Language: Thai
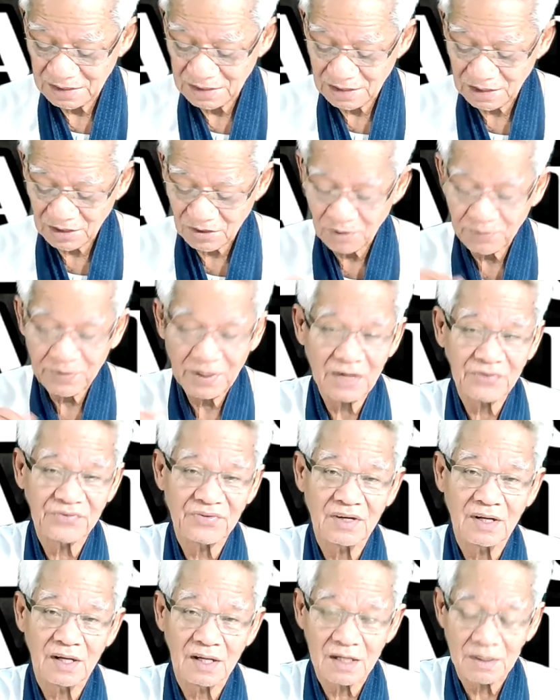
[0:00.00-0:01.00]
นั่นก็เป็นลักษ
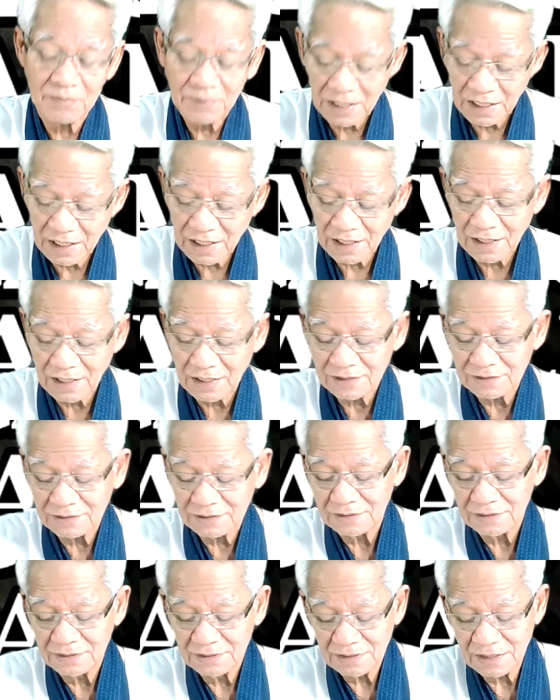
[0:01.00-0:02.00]
ณะรำคาญ
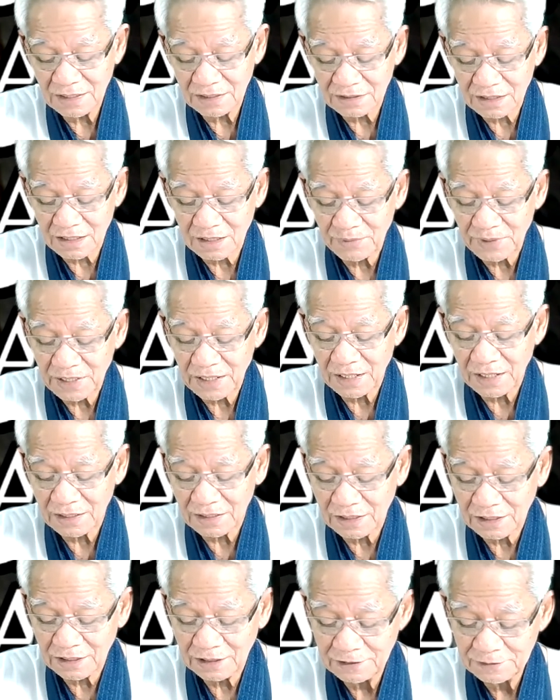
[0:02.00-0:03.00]
ถ้าจะรำคาญ
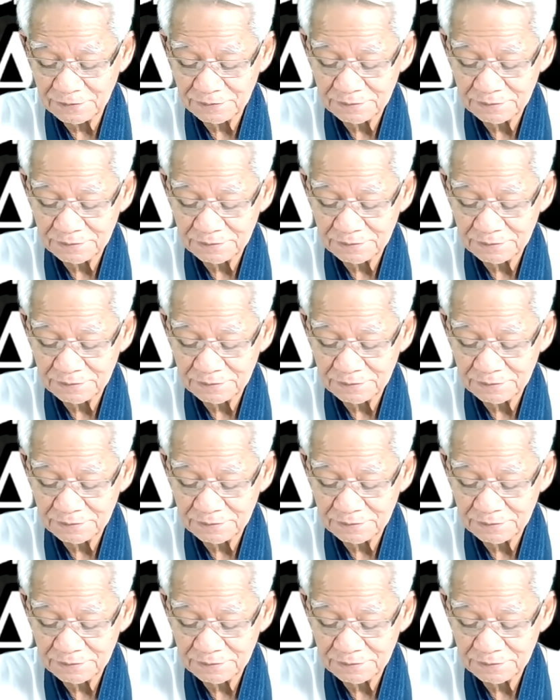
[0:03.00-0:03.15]
นะ